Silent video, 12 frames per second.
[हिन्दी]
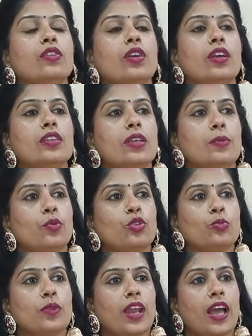तो अगर सब
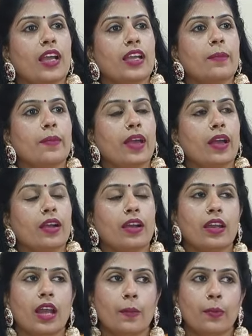कुछ मिला के मैं
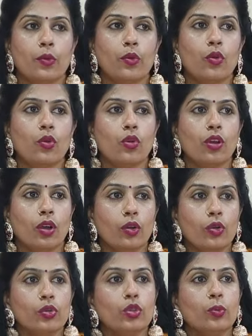अगर आप लोगों को
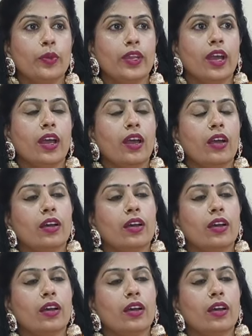कहूँ तो मेरा